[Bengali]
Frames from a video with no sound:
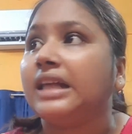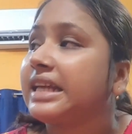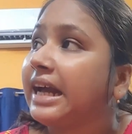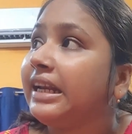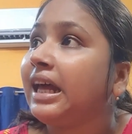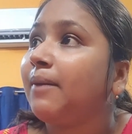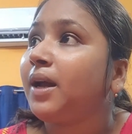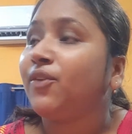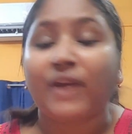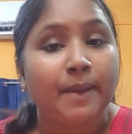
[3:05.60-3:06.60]
যেখানে
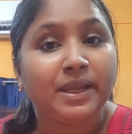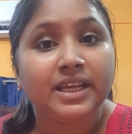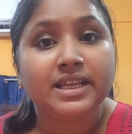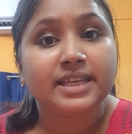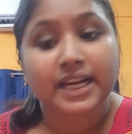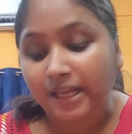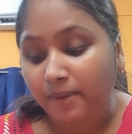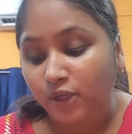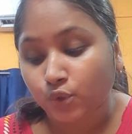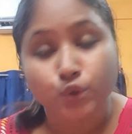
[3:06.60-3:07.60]
আমার ফ্যামিলি যেখানে
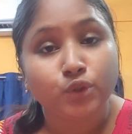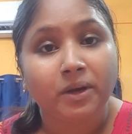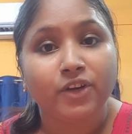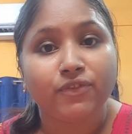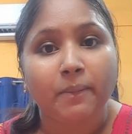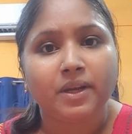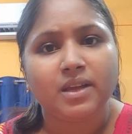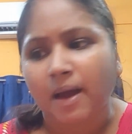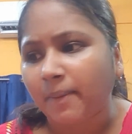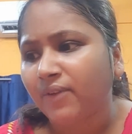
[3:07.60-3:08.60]
আমার শ্বশুর বাড়ির ফ্যামিলি
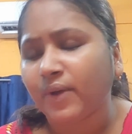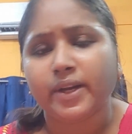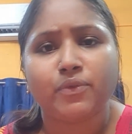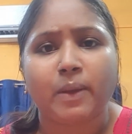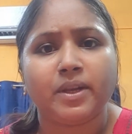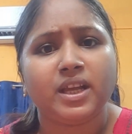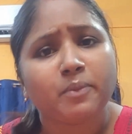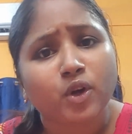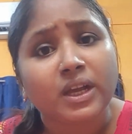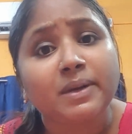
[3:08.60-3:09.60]
বাবার বাড়ির ফ্যামিলি
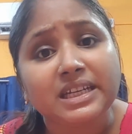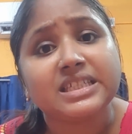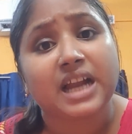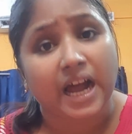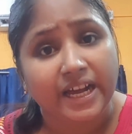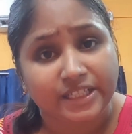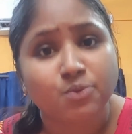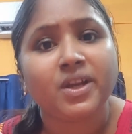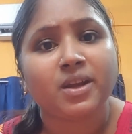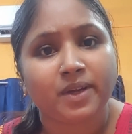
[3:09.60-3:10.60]
এবং কি আমার নিজের
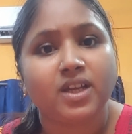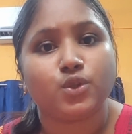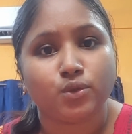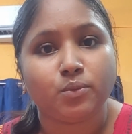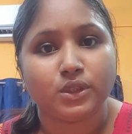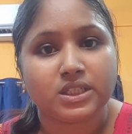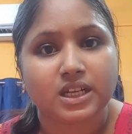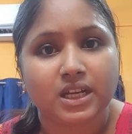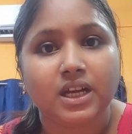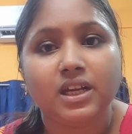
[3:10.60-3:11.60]
হাজব্যান্ড আমাকে কিছু বলছে না